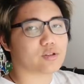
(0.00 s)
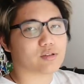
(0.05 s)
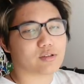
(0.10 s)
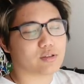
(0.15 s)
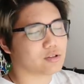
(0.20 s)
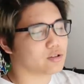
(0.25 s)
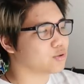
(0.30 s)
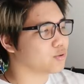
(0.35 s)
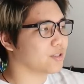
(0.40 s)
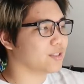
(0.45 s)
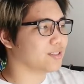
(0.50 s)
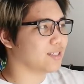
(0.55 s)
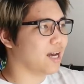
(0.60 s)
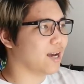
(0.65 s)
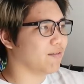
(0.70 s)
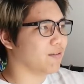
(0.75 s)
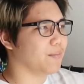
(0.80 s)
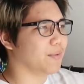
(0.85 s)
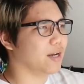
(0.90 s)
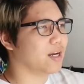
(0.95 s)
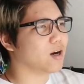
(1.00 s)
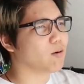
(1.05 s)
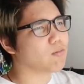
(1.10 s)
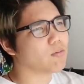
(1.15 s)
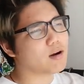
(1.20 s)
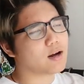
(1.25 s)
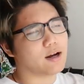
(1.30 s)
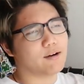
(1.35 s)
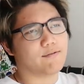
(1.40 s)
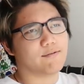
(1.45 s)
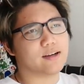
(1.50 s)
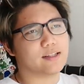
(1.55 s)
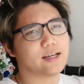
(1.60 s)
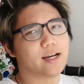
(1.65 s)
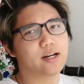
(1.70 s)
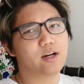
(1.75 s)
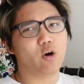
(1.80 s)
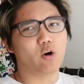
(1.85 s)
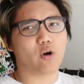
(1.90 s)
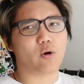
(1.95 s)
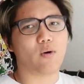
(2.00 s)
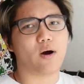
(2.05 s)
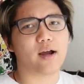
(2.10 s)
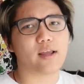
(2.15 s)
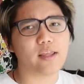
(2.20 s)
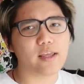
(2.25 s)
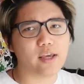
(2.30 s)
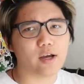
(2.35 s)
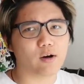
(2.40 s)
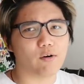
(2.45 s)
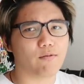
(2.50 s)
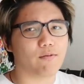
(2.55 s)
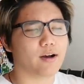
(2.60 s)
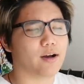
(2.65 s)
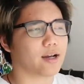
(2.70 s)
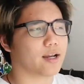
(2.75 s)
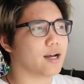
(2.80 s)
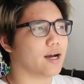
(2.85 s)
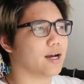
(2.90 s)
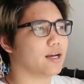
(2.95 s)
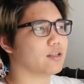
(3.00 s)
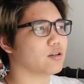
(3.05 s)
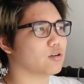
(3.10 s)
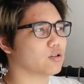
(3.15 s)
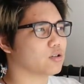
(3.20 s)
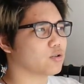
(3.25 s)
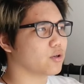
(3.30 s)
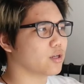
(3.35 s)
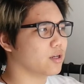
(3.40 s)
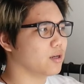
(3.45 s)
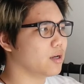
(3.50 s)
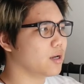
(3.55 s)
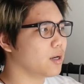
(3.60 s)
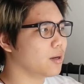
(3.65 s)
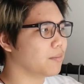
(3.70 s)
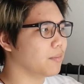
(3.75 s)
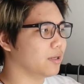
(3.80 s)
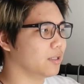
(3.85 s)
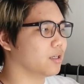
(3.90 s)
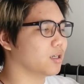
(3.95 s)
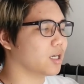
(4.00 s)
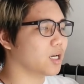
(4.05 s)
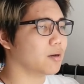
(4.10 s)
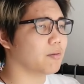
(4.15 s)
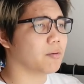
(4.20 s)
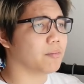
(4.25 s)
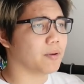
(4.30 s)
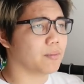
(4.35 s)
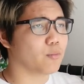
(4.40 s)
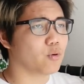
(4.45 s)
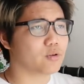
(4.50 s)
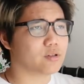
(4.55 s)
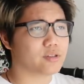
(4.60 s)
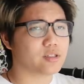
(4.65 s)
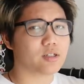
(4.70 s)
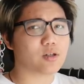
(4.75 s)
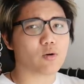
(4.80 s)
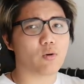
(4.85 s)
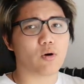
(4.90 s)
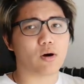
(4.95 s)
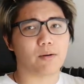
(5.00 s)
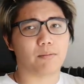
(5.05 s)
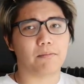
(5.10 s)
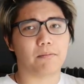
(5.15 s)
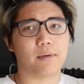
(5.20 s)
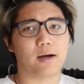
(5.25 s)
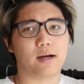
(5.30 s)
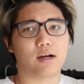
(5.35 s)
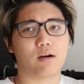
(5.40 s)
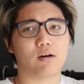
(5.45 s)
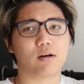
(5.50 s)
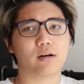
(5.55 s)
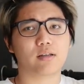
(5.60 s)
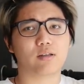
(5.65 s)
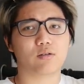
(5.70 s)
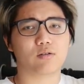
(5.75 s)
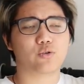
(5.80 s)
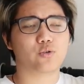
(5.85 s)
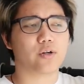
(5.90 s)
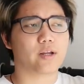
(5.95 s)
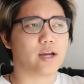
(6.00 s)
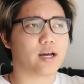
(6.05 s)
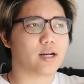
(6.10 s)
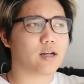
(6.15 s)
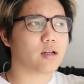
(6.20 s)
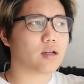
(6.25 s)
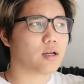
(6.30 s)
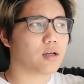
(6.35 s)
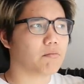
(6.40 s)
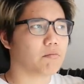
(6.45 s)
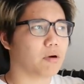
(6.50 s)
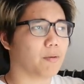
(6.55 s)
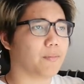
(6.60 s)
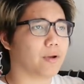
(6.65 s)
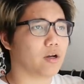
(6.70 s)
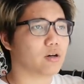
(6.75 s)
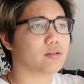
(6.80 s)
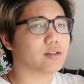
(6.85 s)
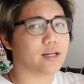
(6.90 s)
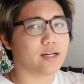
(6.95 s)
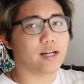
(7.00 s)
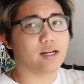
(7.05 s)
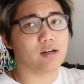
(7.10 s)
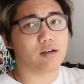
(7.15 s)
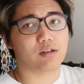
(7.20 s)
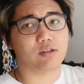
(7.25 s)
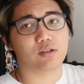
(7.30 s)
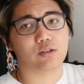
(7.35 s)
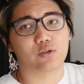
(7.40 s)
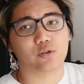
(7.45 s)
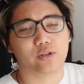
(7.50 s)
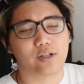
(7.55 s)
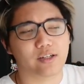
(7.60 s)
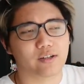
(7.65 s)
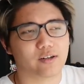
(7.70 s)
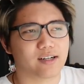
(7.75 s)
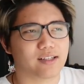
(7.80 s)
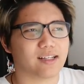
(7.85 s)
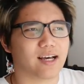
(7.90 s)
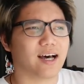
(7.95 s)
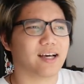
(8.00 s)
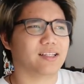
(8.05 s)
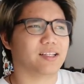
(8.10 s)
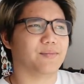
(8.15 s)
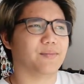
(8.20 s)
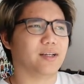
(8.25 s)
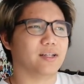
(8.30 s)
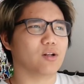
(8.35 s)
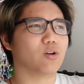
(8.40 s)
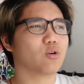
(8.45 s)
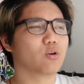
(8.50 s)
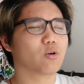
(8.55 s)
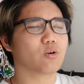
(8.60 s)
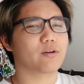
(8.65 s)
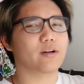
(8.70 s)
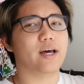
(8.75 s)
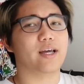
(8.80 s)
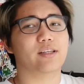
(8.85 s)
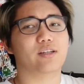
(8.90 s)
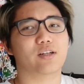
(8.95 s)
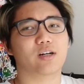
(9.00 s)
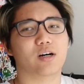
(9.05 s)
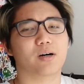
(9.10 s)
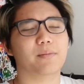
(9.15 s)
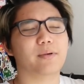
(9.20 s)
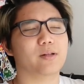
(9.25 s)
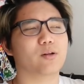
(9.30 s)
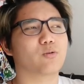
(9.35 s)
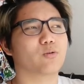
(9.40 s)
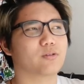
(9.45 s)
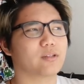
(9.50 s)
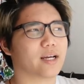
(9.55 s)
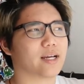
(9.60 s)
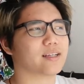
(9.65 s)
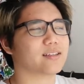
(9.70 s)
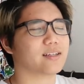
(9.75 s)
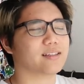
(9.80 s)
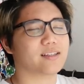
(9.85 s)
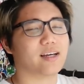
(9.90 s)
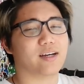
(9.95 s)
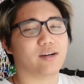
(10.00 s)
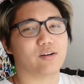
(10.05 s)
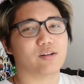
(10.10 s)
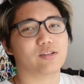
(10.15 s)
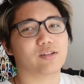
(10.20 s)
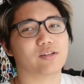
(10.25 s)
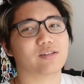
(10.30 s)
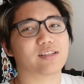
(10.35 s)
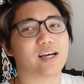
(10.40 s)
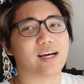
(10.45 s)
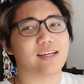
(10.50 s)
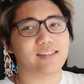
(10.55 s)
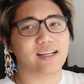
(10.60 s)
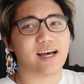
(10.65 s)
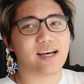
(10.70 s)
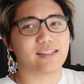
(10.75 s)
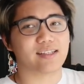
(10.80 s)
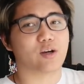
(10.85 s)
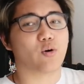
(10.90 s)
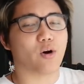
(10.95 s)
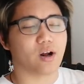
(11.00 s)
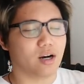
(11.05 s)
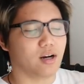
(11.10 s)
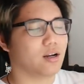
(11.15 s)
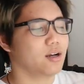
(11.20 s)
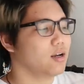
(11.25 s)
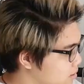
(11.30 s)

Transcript: drawstring dài và mình không có cần phải thay đổi quá nhiều về cái drawstring. Bình thường khi mà mình mua chiếc quần mà có cái drawstring ngắn ấy, mà mình có thể để được drawstring dài thì mình Mình luôn luôn để cho nó, mình luôn thay cái dây giày của nó cho nó dài ra, dây quần.